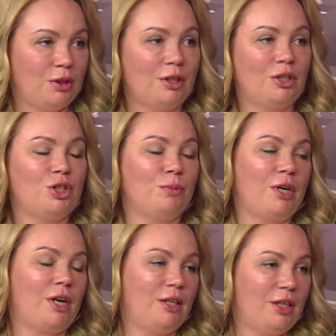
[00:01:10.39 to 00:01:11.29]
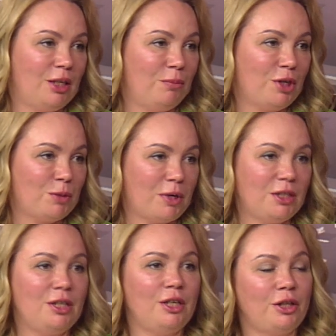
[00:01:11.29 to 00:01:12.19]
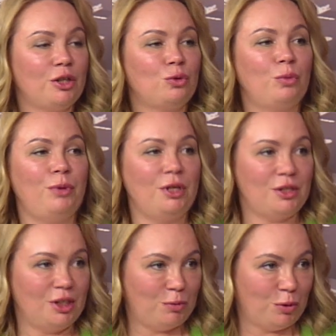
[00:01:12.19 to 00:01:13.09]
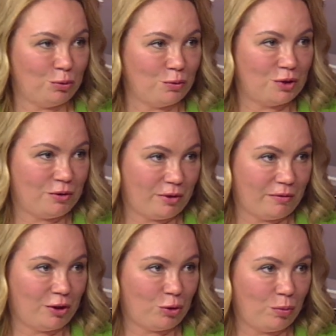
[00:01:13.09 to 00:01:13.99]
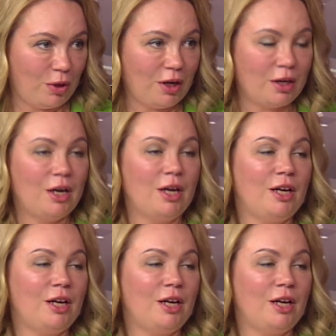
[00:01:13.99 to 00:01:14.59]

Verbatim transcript: Да, даже мои родители меня спросили, Ирина, что пенсии теперь будут в цифровых рублях?